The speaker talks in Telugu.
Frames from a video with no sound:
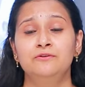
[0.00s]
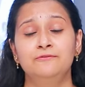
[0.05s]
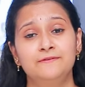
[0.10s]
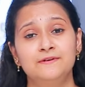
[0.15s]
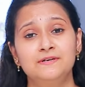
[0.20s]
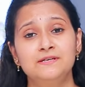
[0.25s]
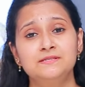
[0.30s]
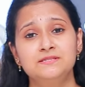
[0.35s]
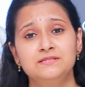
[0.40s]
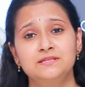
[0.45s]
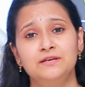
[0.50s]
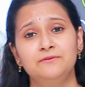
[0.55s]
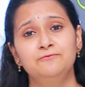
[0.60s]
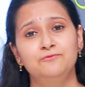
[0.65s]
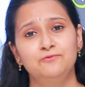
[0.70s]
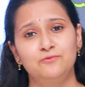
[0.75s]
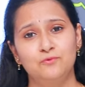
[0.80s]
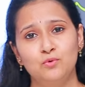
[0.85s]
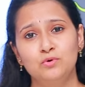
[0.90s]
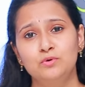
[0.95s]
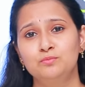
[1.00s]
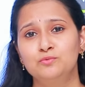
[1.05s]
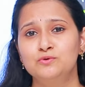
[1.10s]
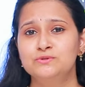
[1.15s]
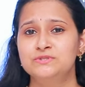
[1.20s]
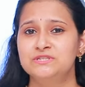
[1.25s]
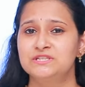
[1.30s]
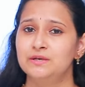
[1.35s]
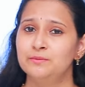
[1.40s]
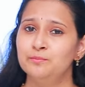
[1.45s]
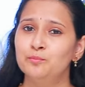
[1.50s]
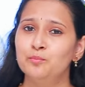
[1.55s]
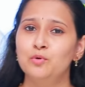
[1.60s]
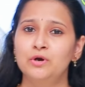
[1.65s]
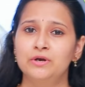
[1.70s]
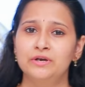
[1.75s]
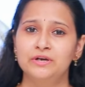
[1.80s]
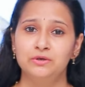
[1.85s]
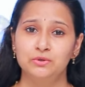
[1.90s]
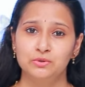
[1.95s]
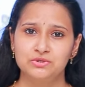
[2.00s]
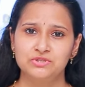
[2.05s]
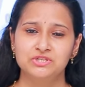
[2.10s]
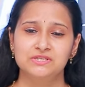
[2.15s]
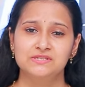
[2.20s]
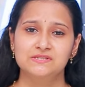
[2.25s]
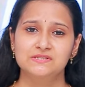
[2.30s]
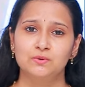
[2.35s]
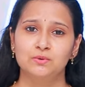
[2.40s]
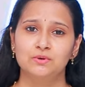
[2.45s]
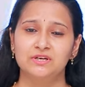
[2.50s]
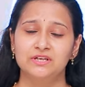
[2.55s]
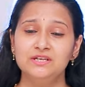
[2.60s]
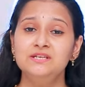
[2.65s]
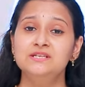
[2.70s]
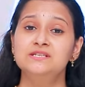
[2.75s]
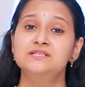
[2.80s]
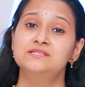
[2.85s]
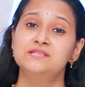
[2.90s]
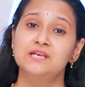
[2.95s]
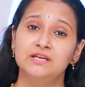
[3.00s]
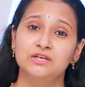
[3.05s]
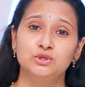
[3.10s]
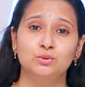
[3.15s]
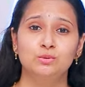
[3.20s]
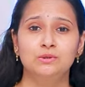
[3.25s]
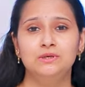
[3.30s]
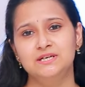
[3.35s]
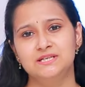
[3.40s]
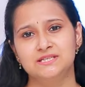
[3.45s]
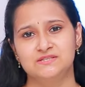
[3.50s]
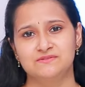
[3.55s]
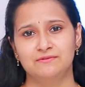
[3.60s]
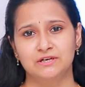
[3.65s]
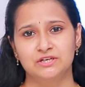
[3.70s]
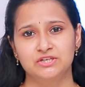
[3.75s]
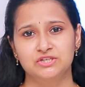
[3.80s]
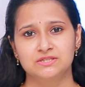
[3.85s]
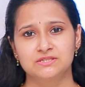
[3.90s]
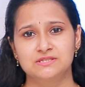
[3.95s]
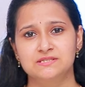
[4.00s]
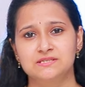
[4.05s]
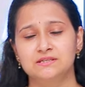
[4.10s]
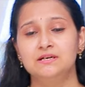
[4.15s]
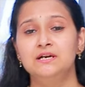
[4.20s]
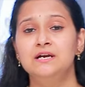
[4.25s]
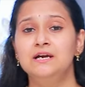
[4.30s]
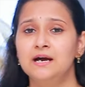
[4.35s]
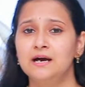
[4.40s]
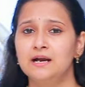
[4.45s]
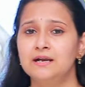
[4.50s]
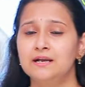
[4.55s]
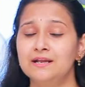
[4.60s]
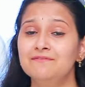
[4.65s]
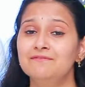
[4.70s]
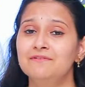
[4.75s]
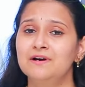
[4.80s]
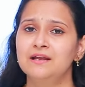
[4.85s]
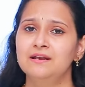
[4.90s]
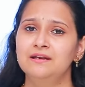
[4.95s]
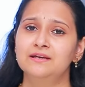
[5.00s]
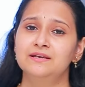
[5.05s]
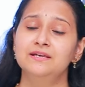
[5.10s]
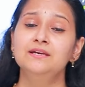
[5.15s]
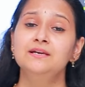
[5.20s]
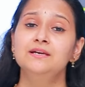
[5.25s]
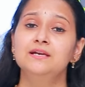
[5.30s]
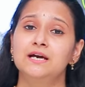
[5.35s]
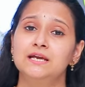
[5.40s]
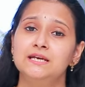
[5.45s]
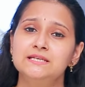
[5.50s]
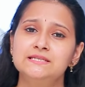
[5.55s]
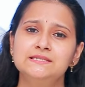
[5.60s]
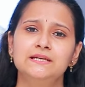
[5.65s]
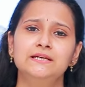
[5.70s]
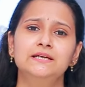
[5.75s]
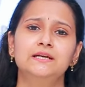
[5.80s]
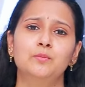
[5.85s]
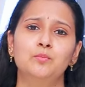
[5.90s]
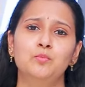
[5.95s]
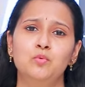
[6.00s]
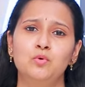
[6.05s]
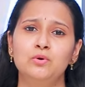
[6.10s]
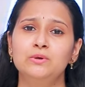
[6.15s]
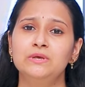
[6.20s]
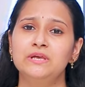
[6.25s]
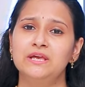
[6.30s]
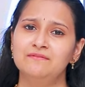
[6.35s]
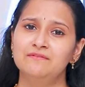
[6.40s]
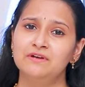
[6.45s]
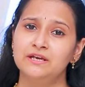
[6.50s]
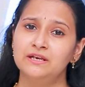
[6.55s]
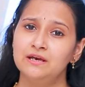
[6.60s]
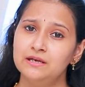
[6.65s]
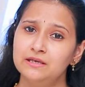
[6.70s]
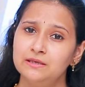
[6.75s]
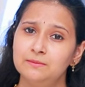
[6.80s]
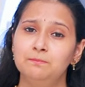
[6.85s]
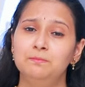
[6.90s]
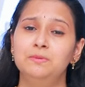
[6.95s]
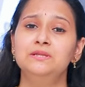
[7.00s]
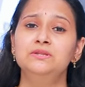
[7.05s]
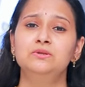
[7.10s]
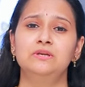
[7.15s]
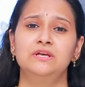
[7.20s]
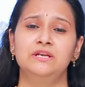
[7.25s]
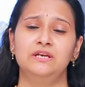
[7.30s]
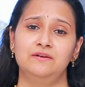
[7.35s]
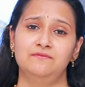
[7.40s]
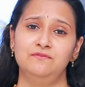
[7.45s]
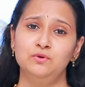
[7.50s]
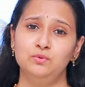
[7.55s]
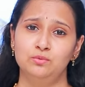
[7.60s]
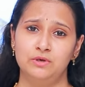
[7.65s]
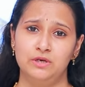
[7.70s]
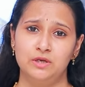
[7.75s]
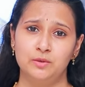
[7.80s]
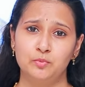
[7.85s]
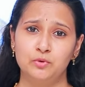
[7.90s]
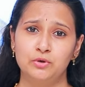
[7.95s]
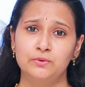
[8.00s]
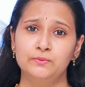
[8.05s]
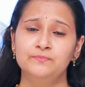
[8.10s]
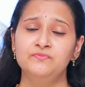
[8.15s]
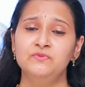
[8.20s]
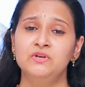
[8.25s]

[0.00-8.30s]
ఫస్ట్ అండ్ ఫోర్ మోస్ట్ ఇంపార్టెంట్ వచ్చేసి ఒకటి సెక్షువల్ డిస్ఫంక్షన్స్ అంటే వాళ్ళకి కలిసేటప్పుడు ఏమైనా ఇబ్బందులు అనేవి ఉన్నప్పుడు